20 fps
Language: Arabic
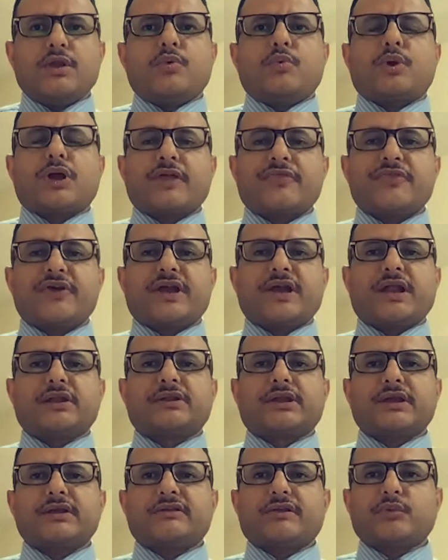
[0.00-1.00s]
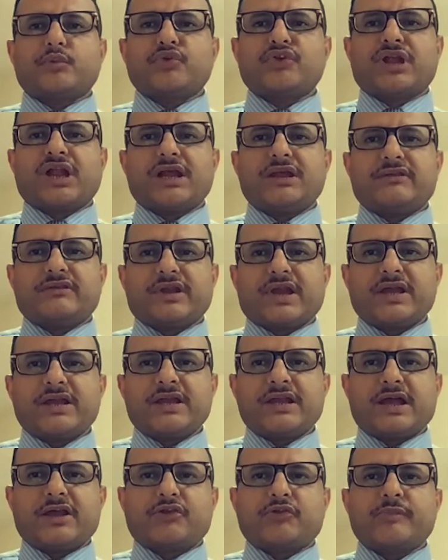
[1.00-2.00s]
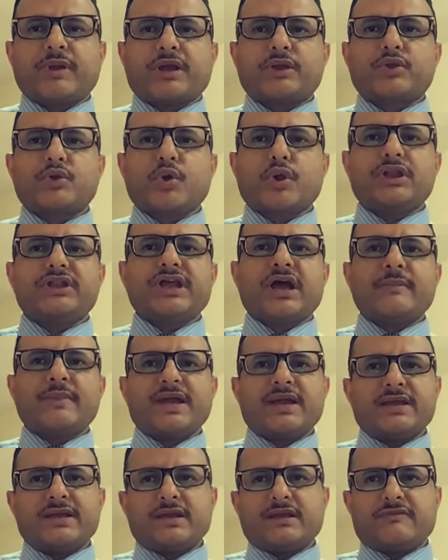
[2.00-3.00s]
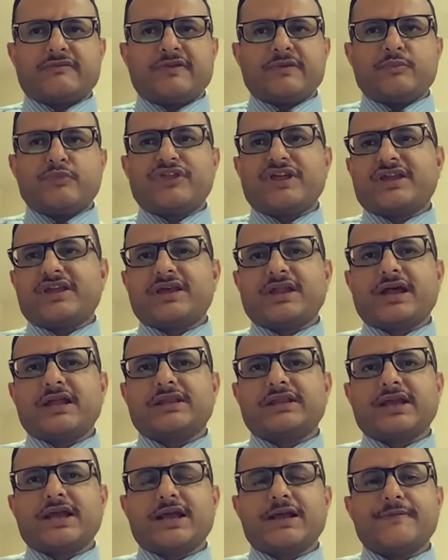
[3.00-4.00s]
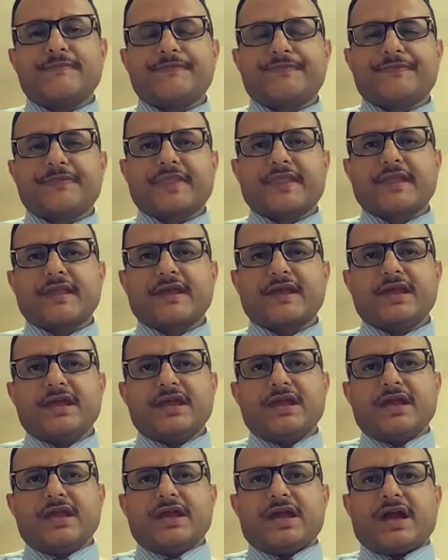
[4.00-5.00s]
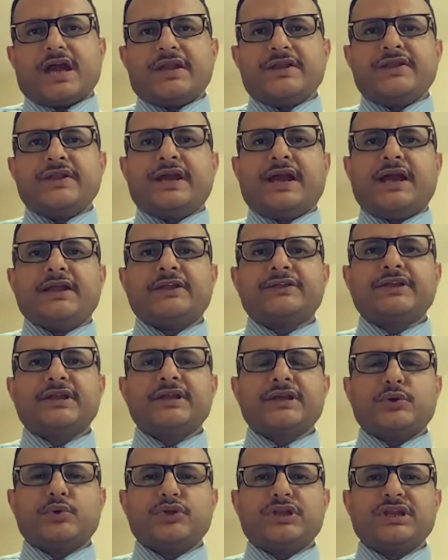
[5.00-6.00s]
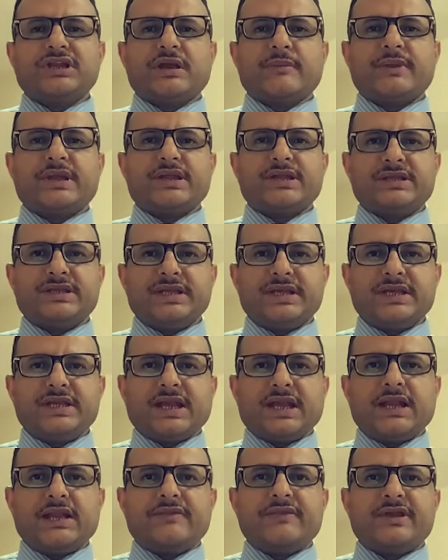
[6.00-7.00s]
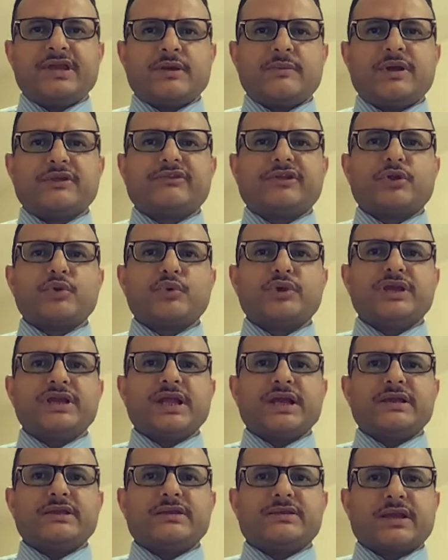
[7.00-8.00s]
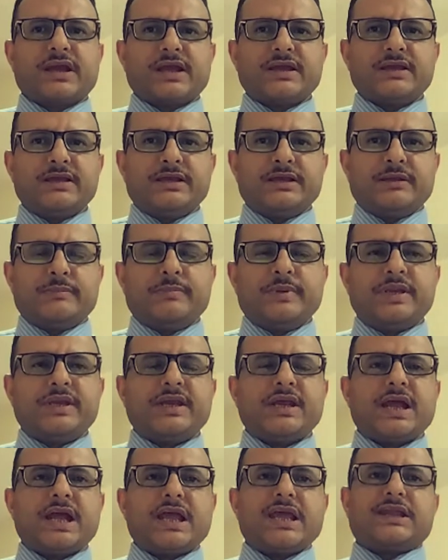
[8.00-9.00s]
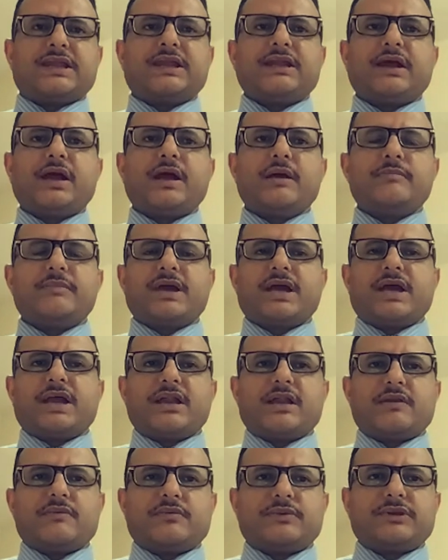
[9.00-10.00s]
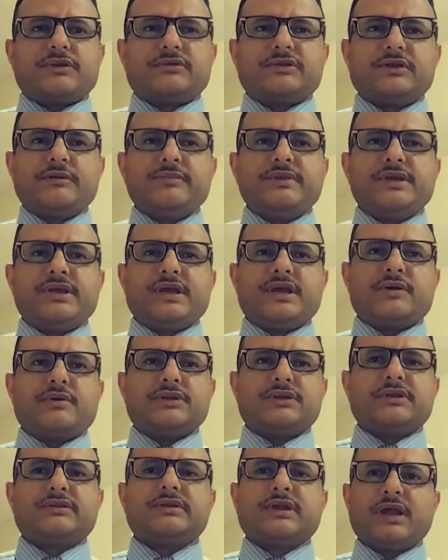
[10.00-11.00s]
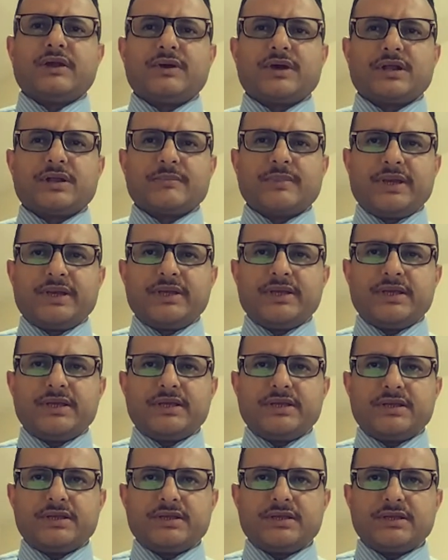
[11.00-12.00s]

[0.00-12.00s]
وقد ذكرت رئيس الوزراء إسرائيل الأسبق جولدا مائير في مذكراتها أن عدد اليهود اليمنيين الذين وصلوا إلى إسرائيل بنهاية العام 1949